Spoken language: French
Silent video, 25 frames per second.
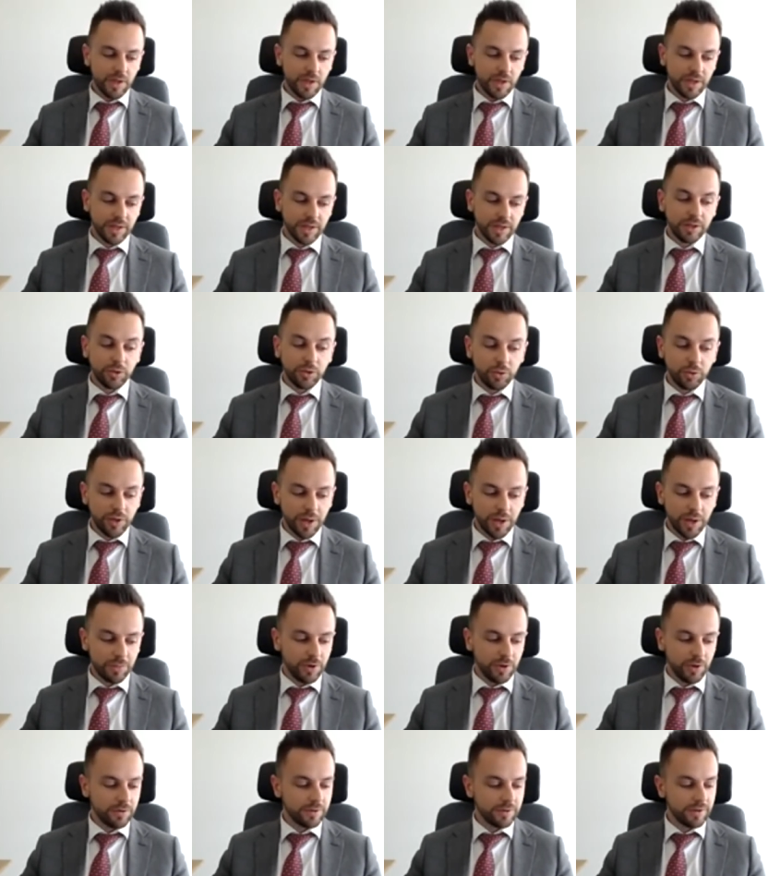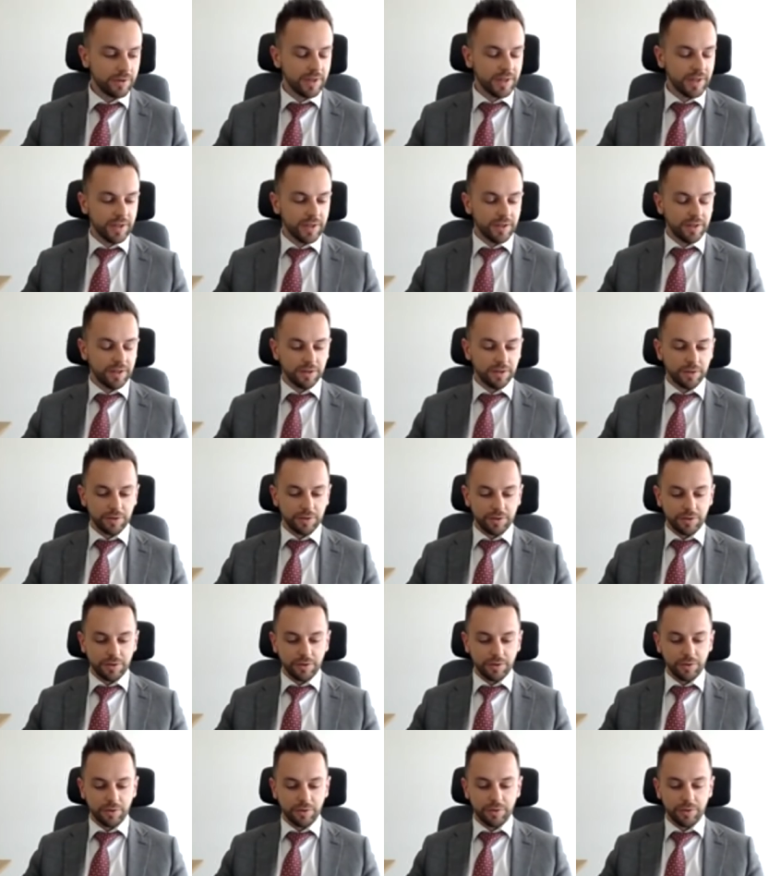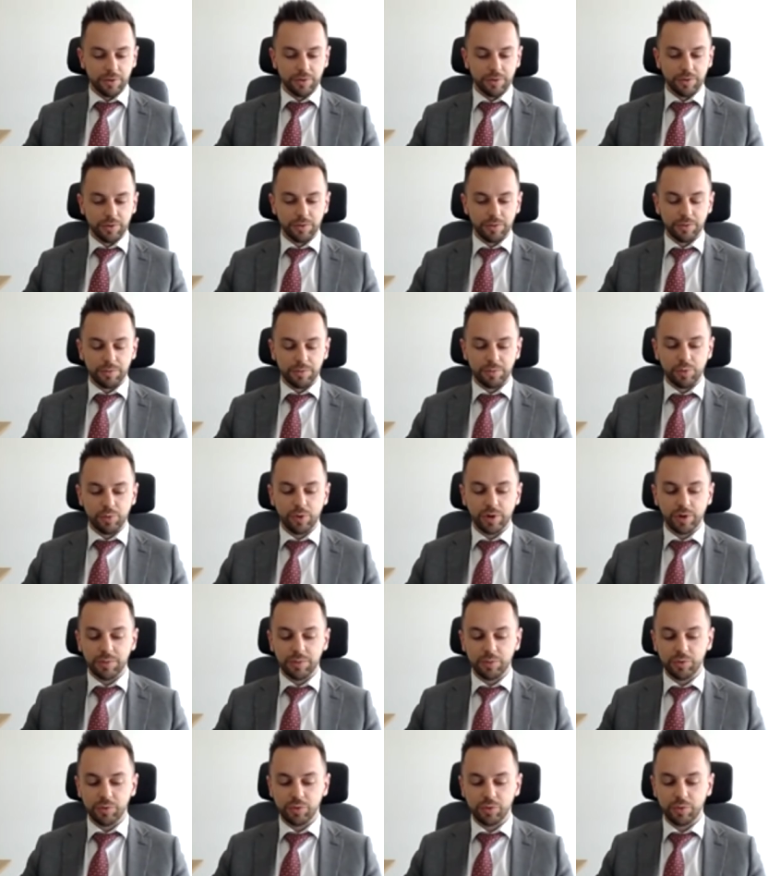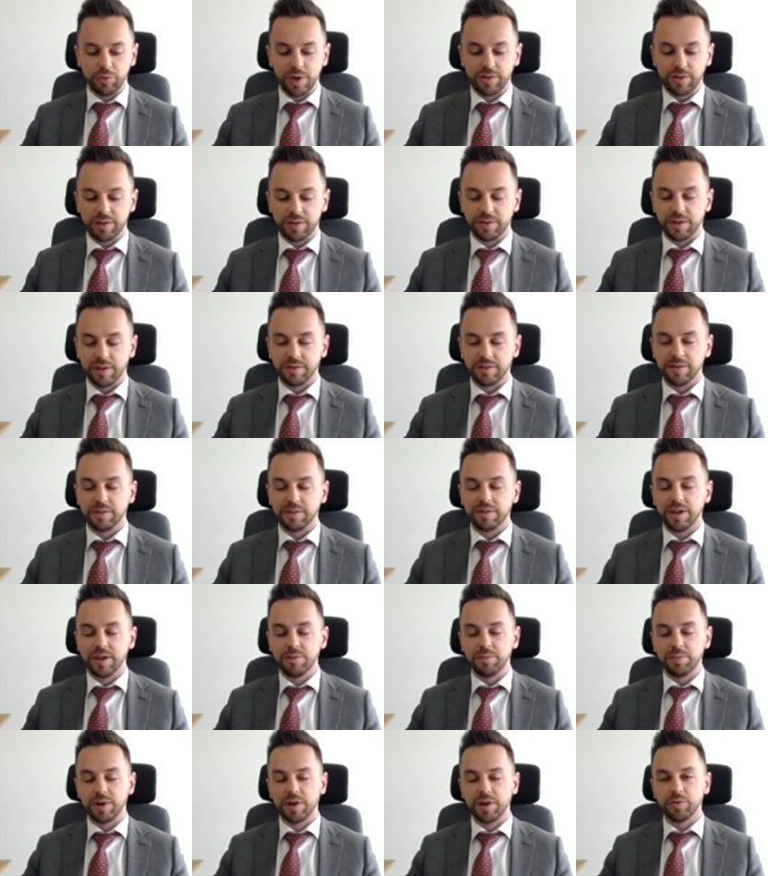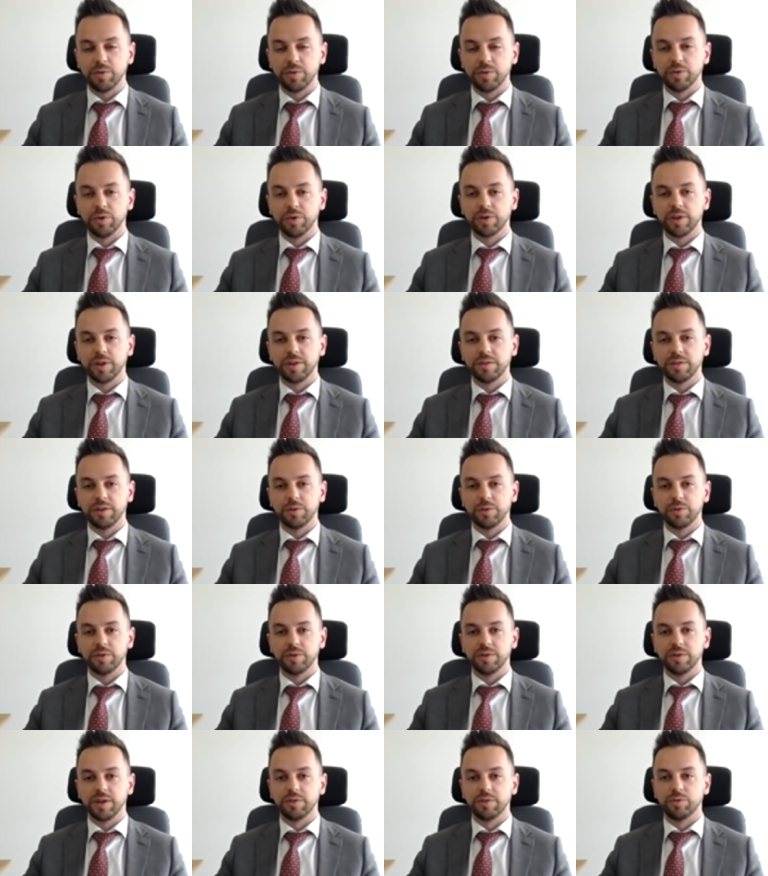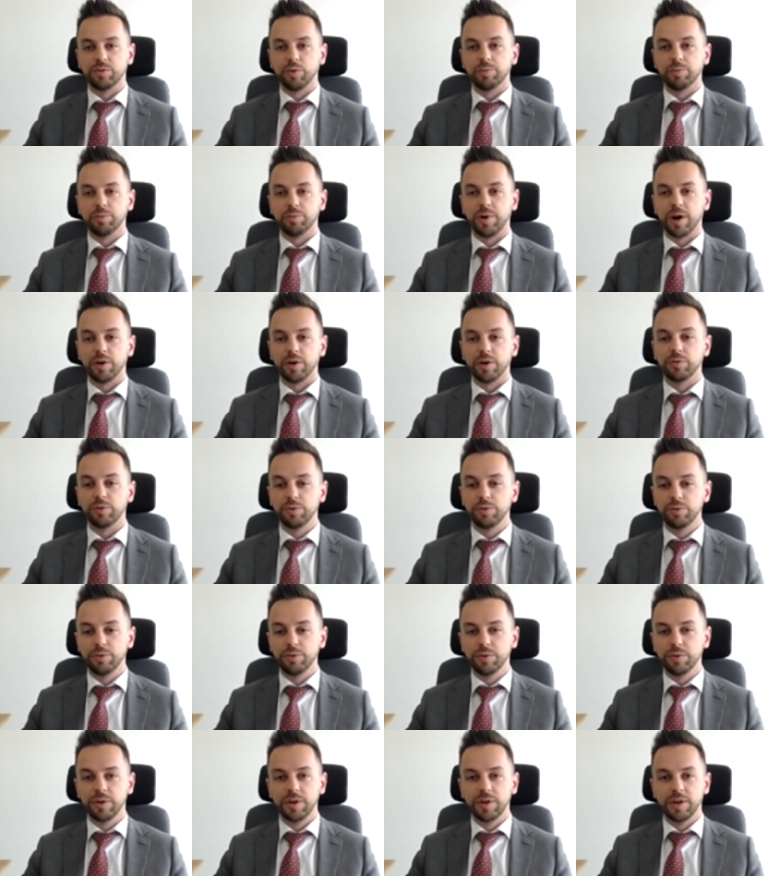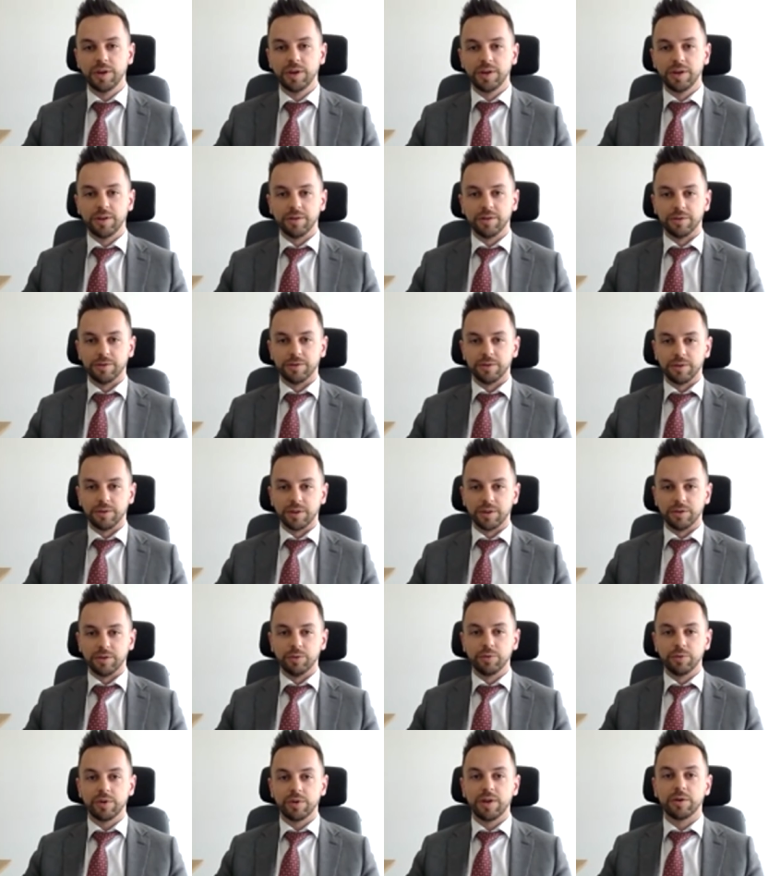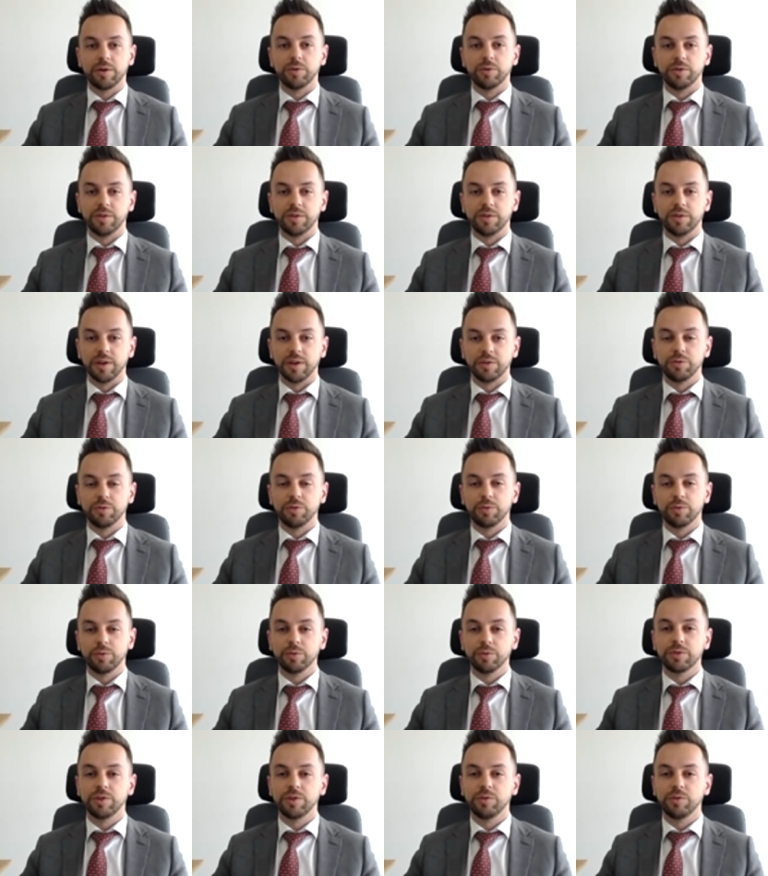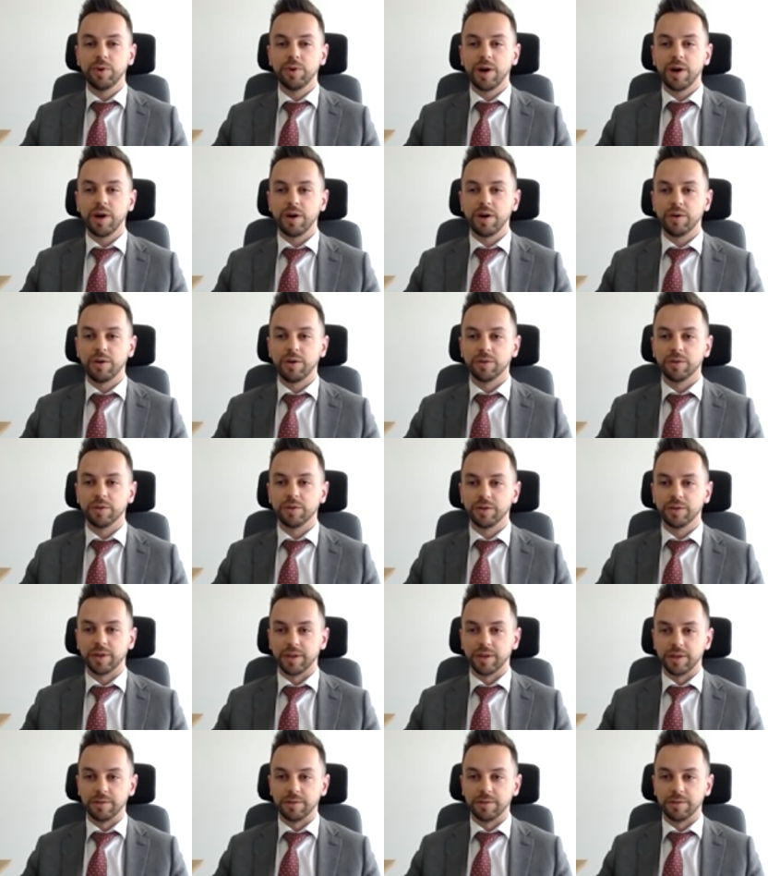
Étonnamment, euh, pour les mutuelles, c'est assez simple, hein, on encaisse des cotisations par flux, euh, et donc les cotisations ont continué à rentrer.